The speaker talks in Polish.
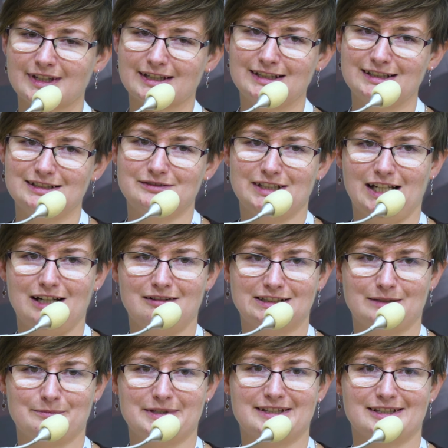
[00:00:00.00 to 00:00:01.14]
kiedy wyjechała
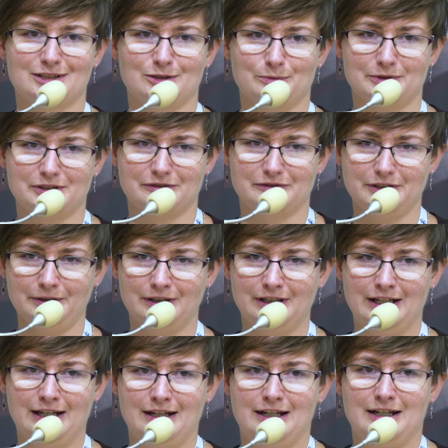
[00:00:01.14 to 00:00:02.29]
na misję do Boliwii.
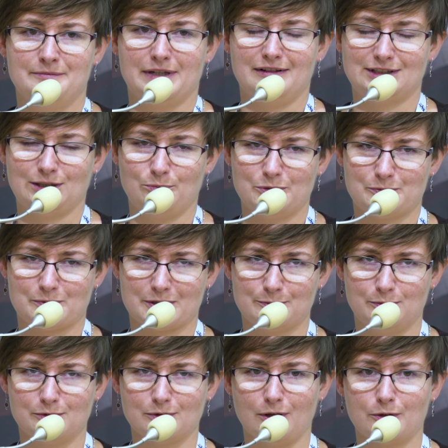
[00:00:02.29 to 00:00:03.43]
Miała tam być przez
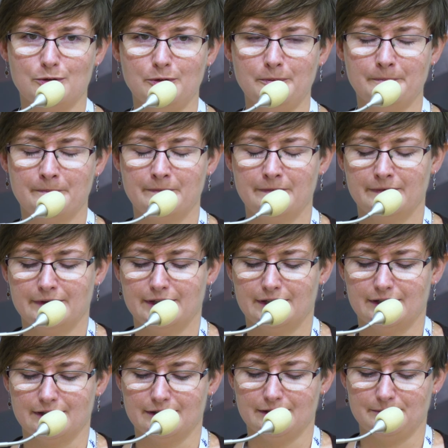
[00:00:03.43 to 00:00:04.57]
pół roku.
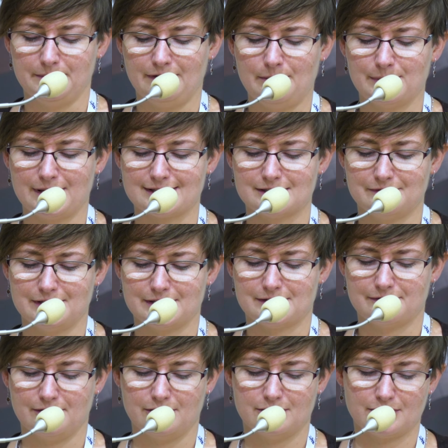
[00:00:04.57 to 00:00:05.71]
Miała pracować
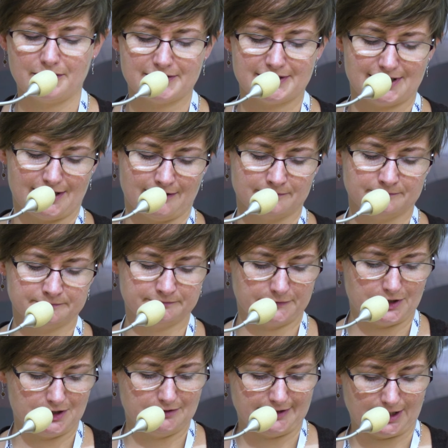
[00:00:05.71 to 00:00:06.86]
w ochronce
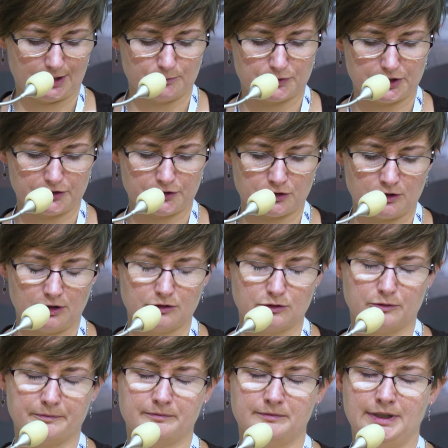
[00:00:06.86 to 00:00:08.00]
czyli w takim
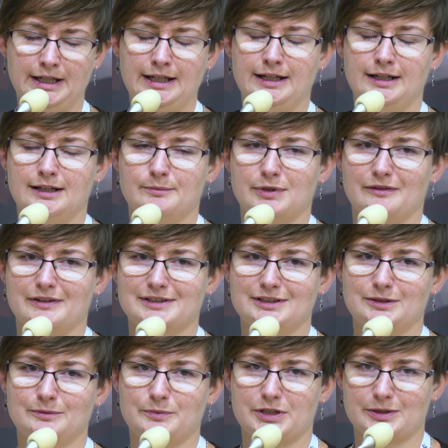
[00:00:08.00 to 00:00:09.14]
przedszkolu
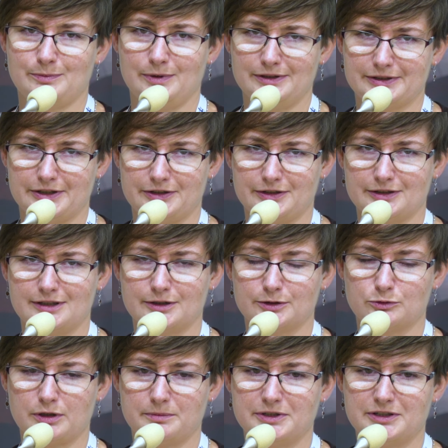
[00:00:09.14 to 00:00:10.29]
prowadzonym przez polskie siostry
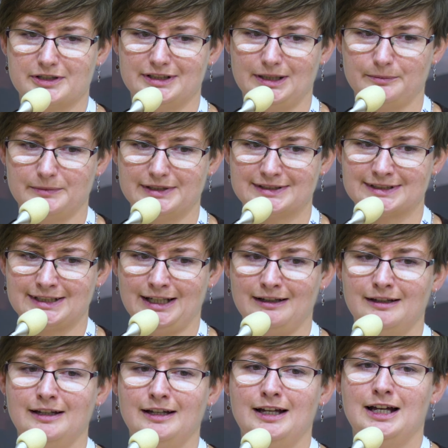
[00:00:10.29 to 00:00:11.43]
służebniczki dębickie.
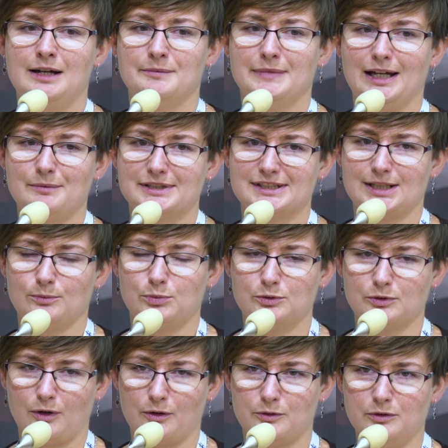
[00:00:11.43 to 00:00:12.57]
Miała być tam pół
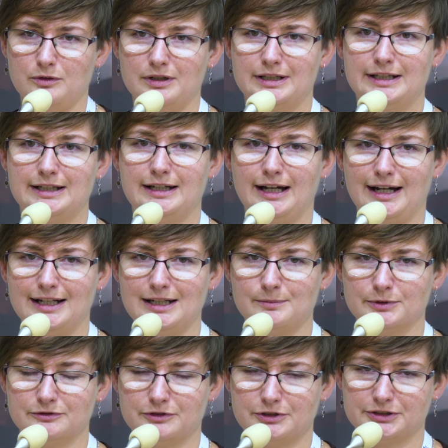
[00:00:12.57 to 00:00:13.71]
roku, ale
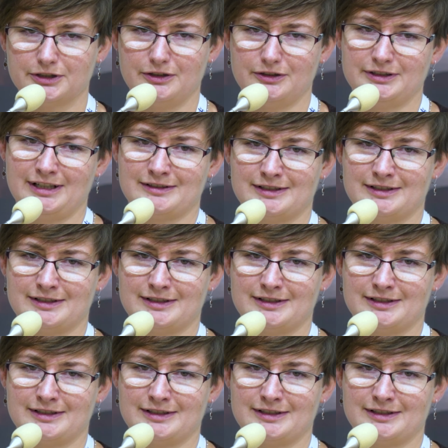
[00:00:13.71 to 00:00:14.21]
po dwóch tygodniach